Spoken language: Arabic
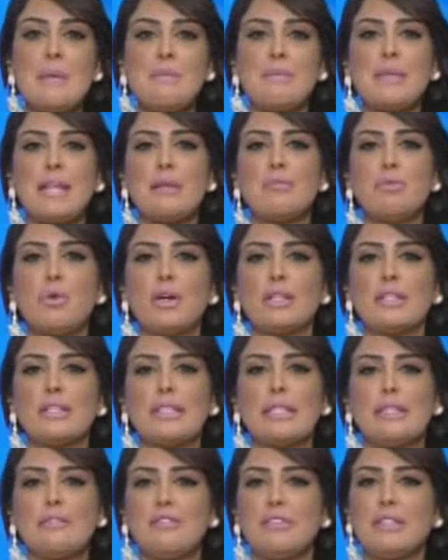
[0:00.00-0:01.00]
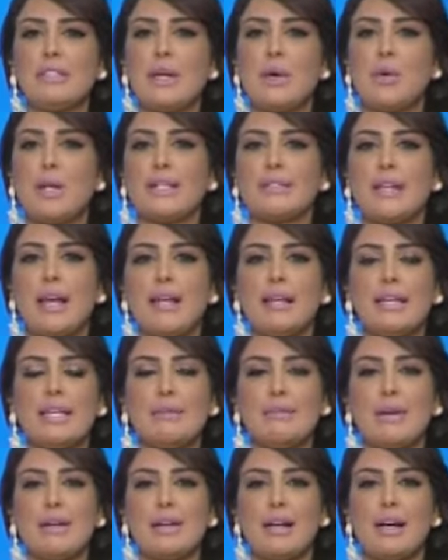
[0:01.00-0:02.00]
من المواطنين في دولة
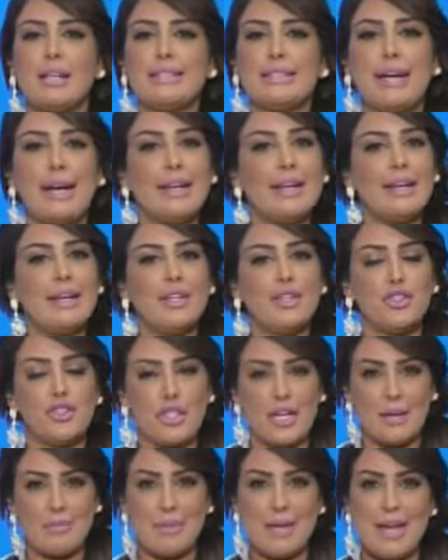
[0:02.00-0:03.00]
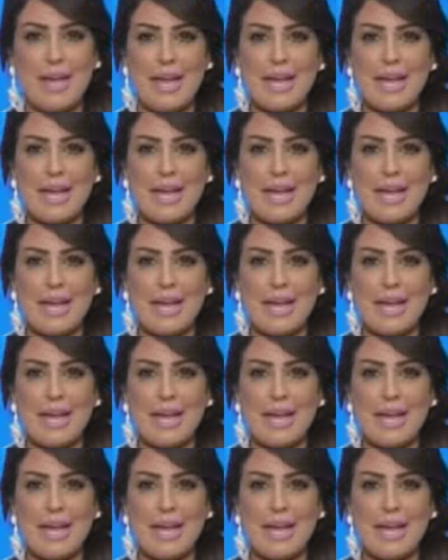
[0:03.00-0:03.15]
الإمارات على الإنجاب